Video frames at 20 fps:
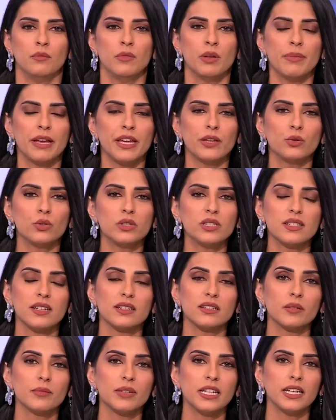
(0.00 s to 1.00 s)
من بيروت
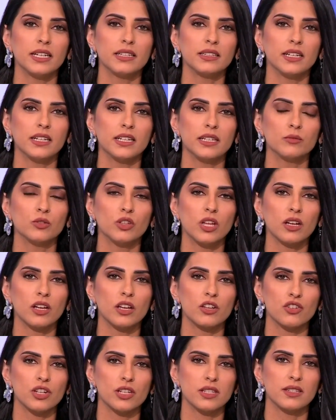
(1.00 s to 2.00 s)
ينضم إلينا
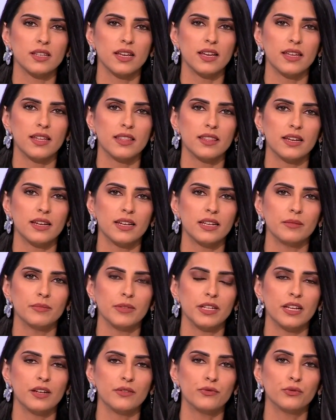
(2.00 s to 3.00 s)
لمناقشة هذا
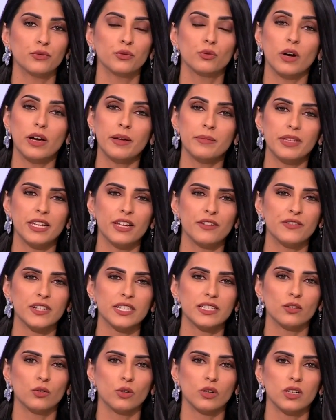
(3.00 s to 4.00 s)
الملف
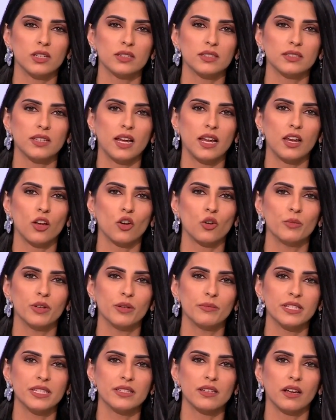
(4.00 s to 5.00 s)
وملفات أخرى تتعلق
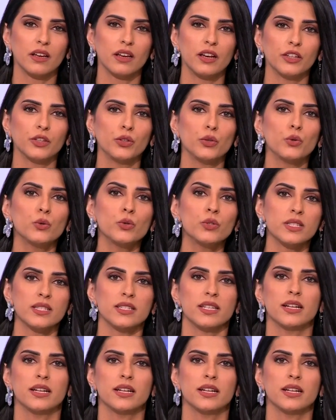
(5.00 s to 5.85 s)
بالمنطقة يوست